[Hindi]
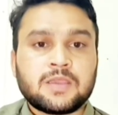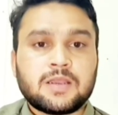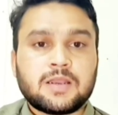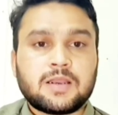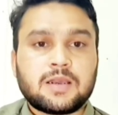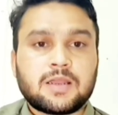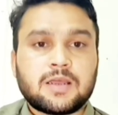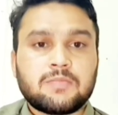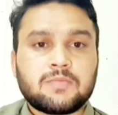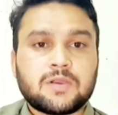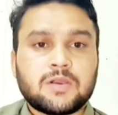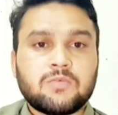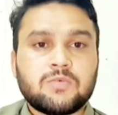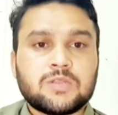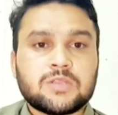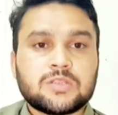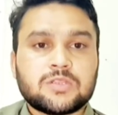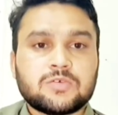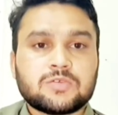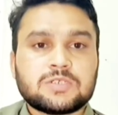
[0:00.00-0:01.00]
अगर आपका
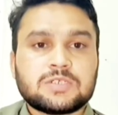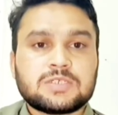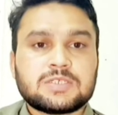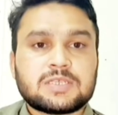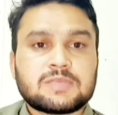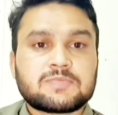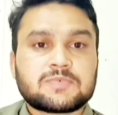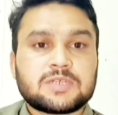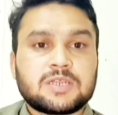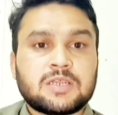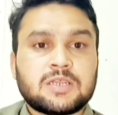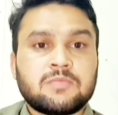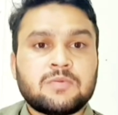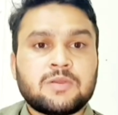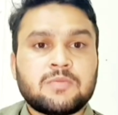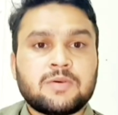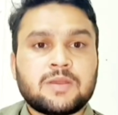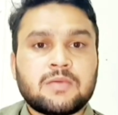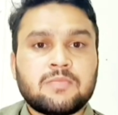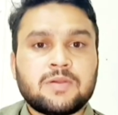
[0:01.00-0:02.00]
1000 सब्सक्राइबर
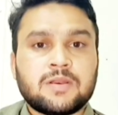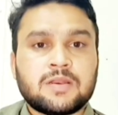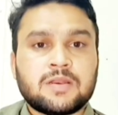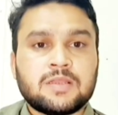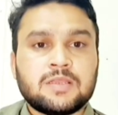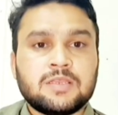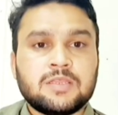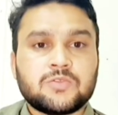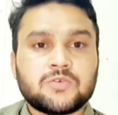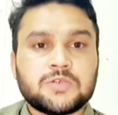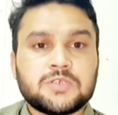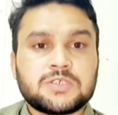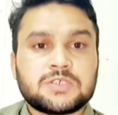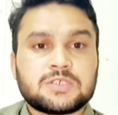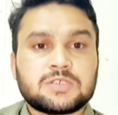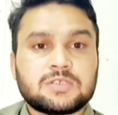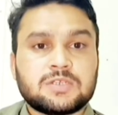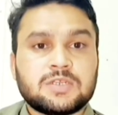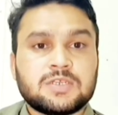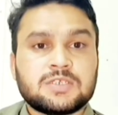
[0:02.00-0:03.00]
बराबर नहीं है तो इस
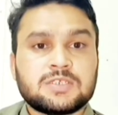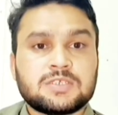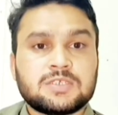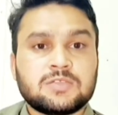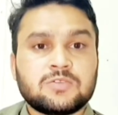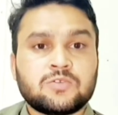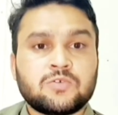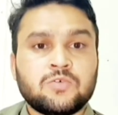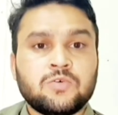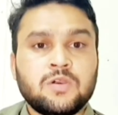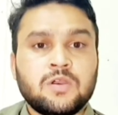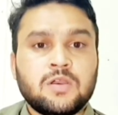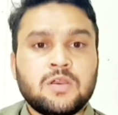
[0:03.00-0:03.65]
ट्रिक्स के थ्रू